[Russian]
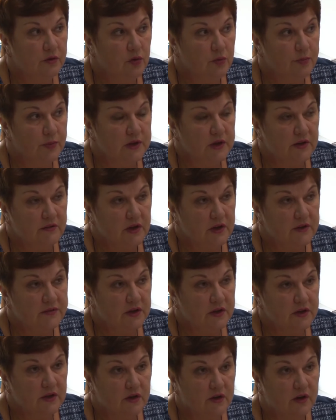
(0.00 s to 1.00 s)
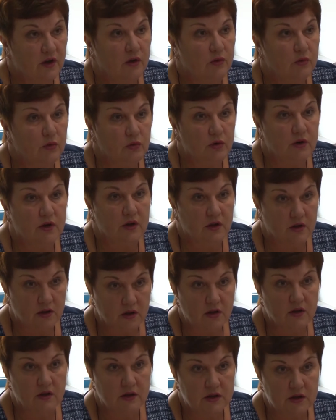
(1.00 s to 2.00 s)
группы товаров, таких как куры,
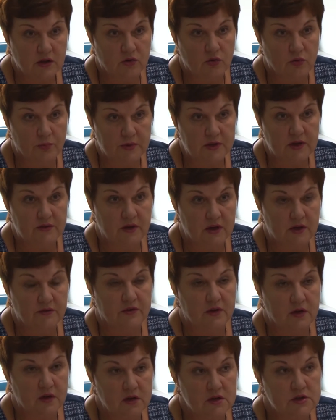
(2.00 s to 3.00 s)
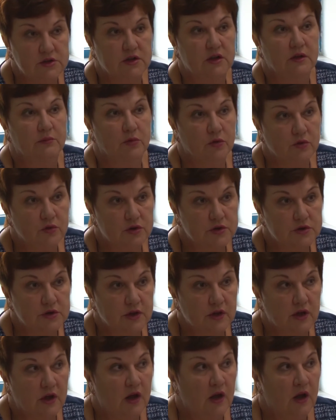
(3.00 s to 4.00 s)
и этой группы товаров крылышки,
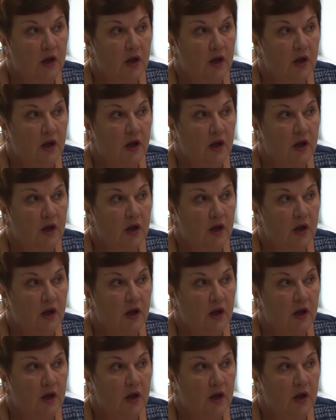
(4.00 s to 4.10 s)
бедрышки.